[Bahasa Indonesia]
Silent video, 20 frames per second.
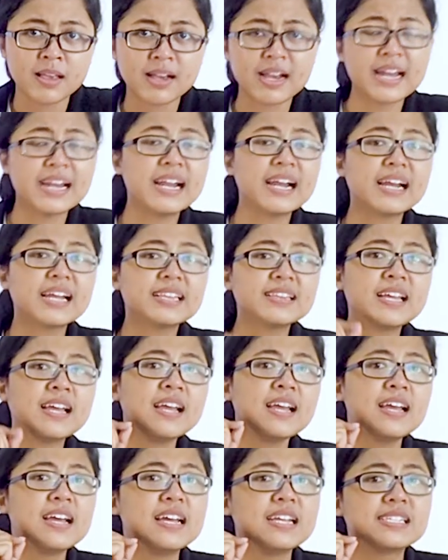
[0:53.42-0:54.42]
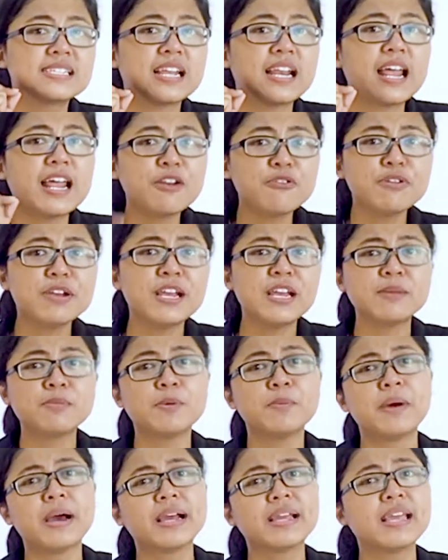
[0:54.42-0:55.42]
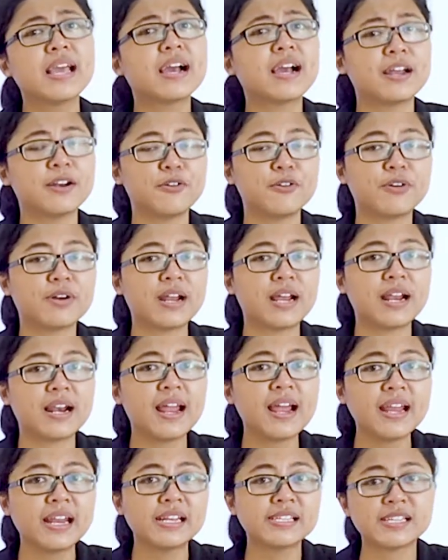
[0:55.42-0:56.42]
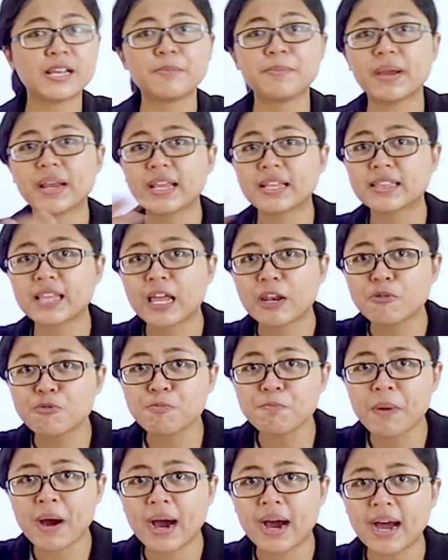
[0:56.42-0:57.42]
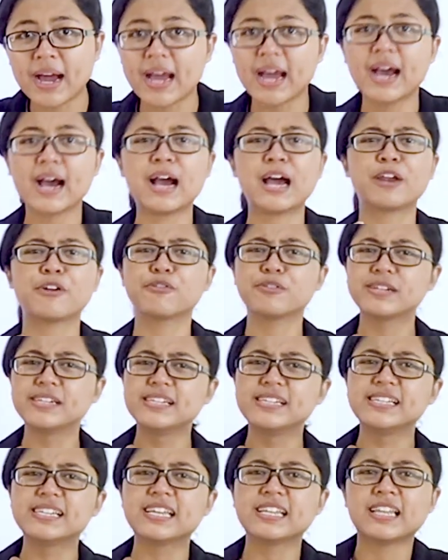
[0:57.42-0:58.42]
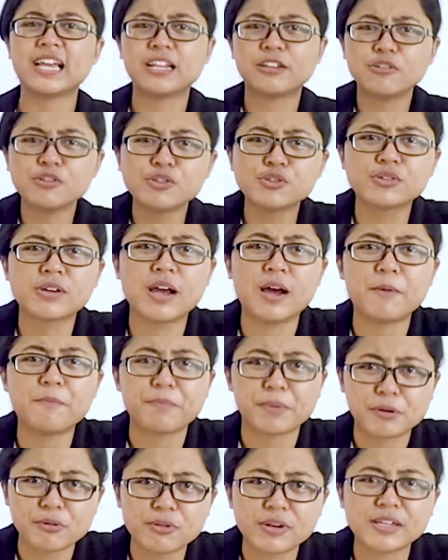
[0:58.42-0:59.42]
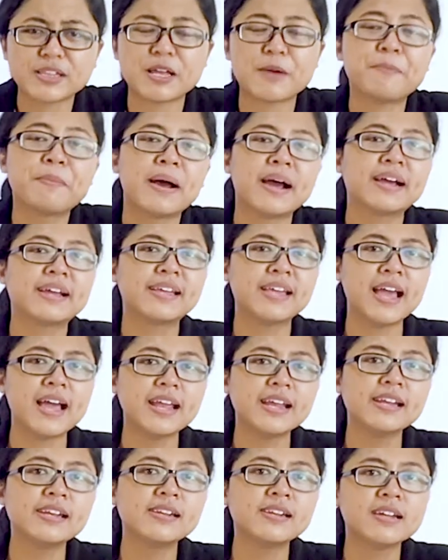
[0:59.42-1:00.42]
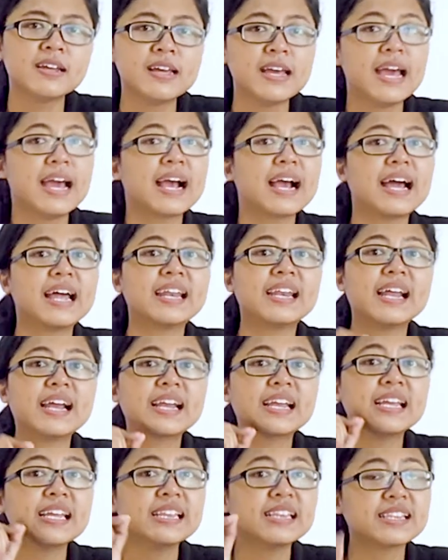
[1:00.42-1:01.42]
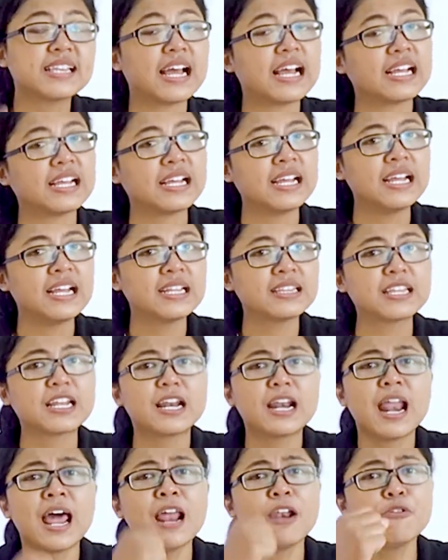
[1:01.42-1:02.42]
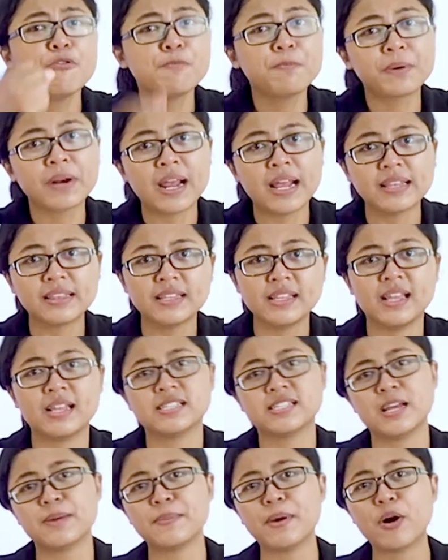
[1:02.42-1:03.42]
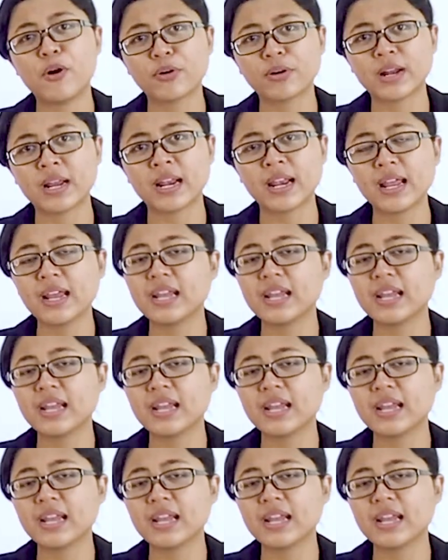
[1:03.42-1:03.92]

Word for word: karena kita selalu ingin membahagiakan orang lain sampai kita lupa kalau diri kita itu juga perlu kita bahagiain. Karena kita terlalu perhatian sama orang